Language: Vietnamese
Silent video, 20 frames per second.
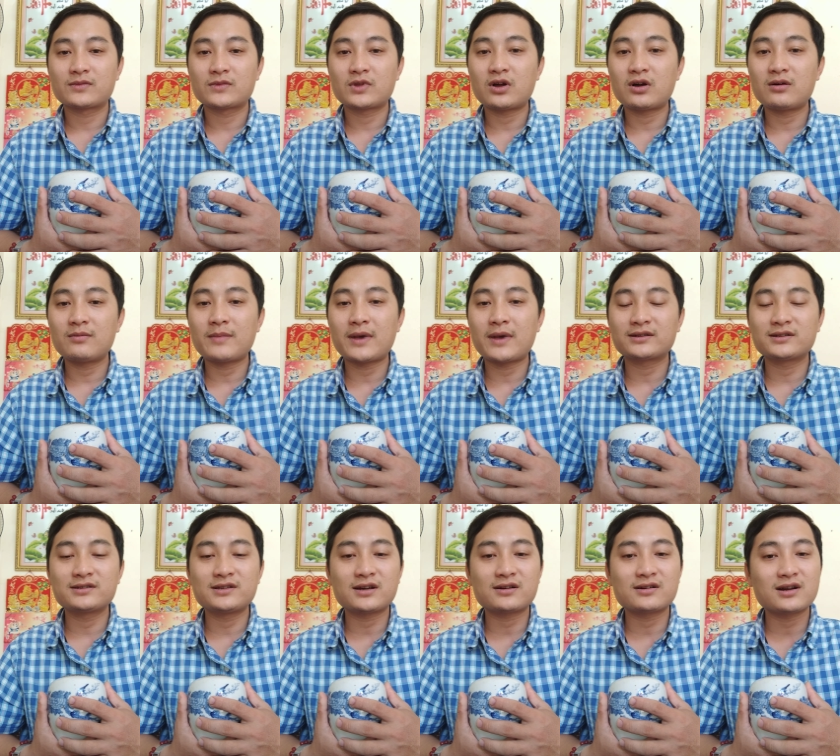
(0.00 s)
nó mang
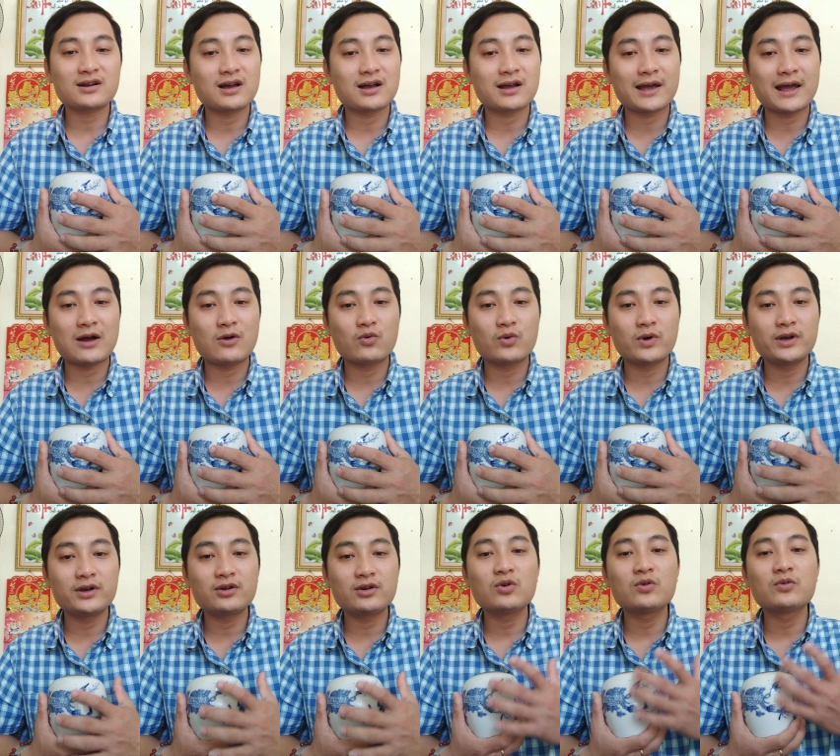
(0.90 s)
tính chất rất là cao
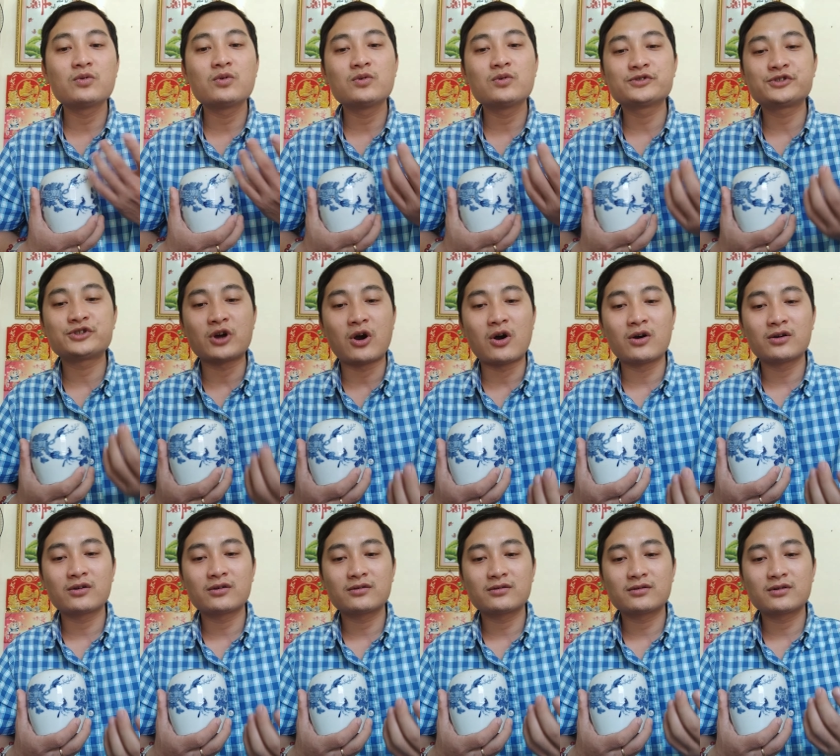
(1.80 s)
quý nó luôn luôn chọn